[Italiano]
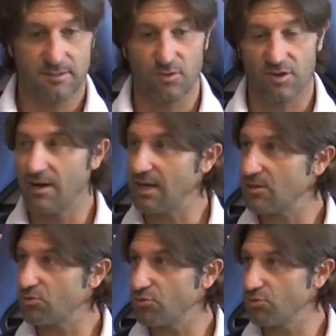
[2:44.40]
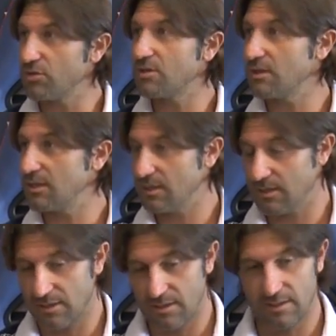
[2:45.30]
Oliveira su
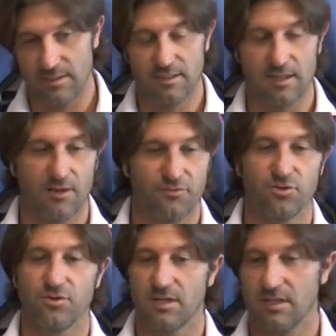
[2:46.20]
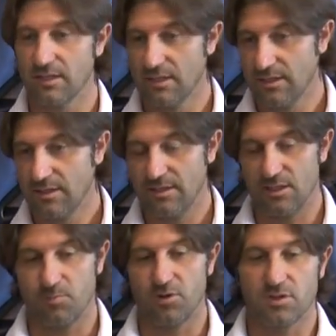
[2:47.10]
tutti, Della Fiore,
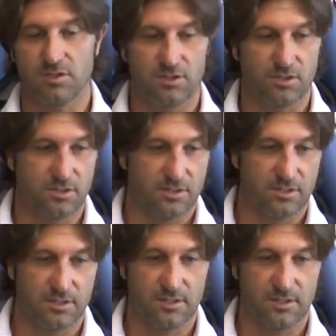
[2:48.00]
Esposito,